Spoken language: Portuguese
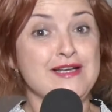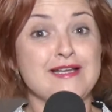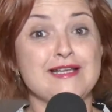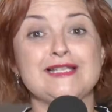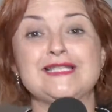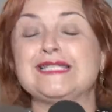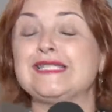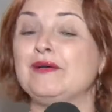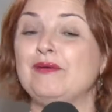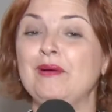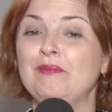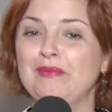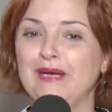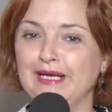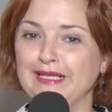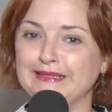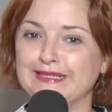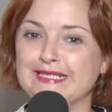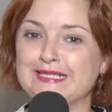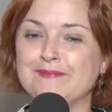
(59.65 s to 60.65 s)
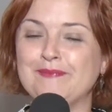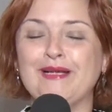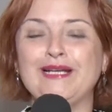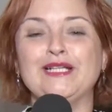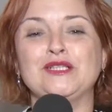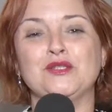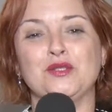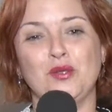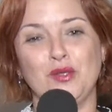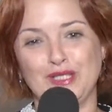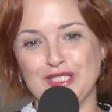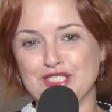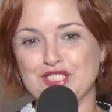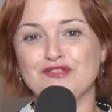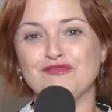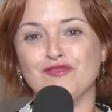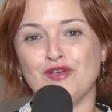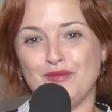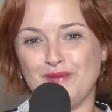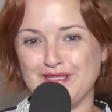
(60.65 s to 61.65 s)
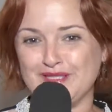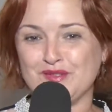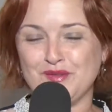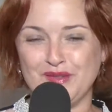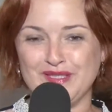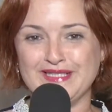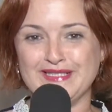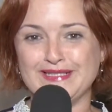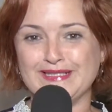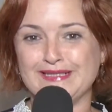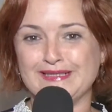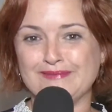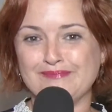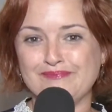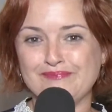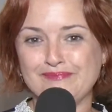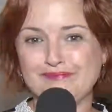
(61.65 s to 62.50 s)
estão abertas para a troca de informações.